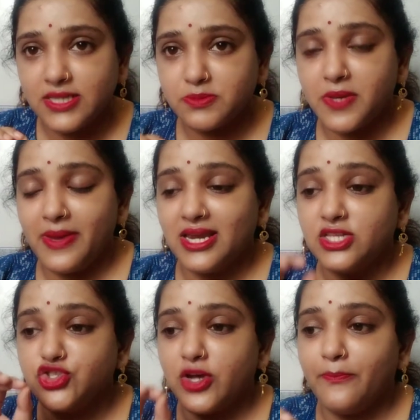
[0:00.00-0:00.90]
सबसे
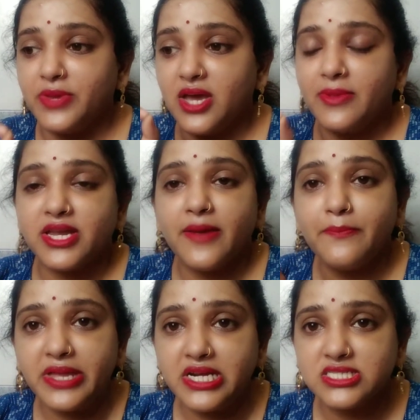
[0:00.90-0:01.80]
पहले जब भी हमारा
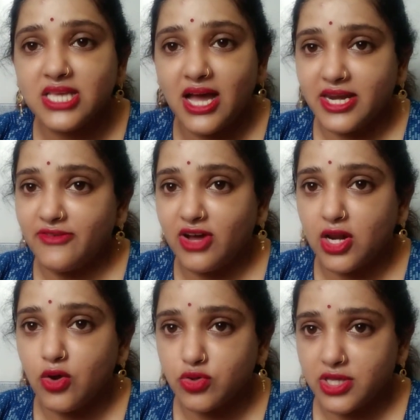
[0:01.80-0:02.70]
पीरियड्स आने
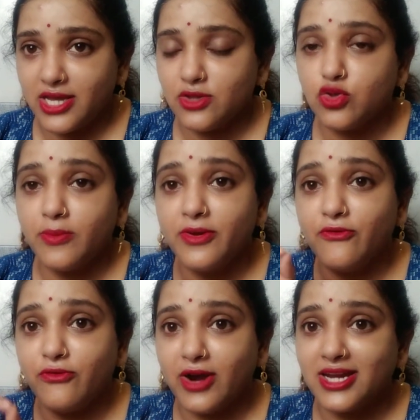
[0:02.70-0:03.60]
वाला होता है तो
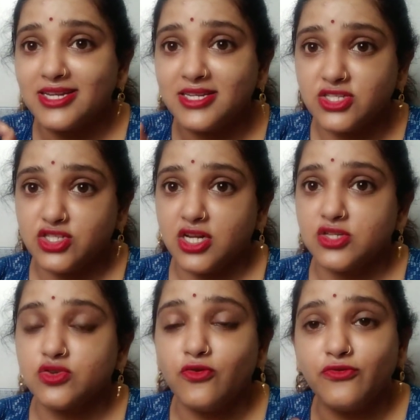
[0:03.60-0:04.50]
हमें वाइट
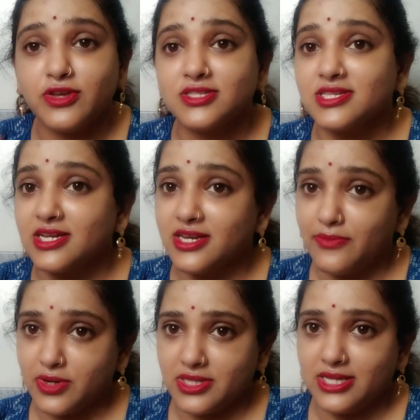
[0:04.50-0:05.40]
डिस्चार्ज को फेस
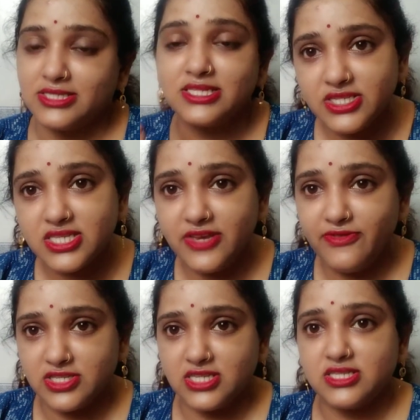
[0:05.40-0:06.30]
करना पड़ता है जिसकी
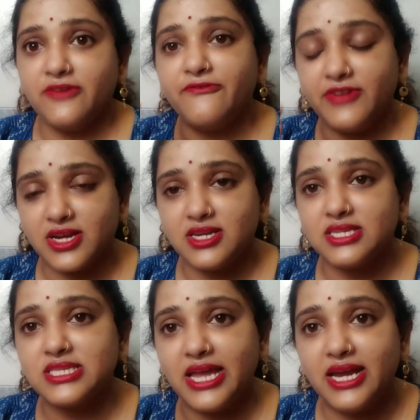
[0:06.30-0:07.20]
वजह से
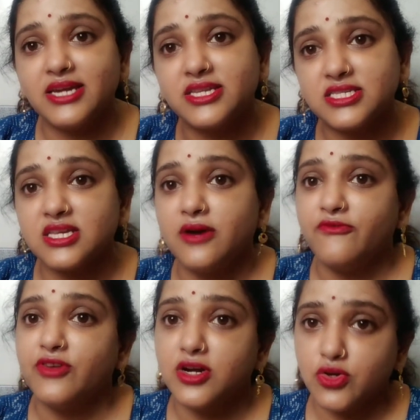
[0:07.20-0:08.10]
वेटनेस एंड
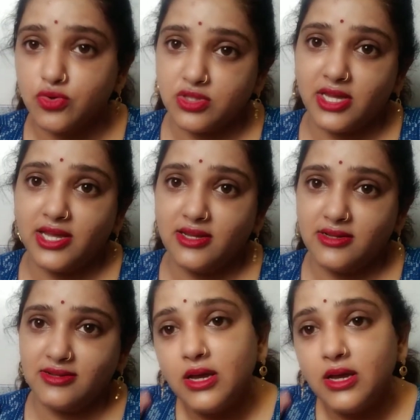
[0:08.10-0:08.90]
डिस्कम्फर्ट होता है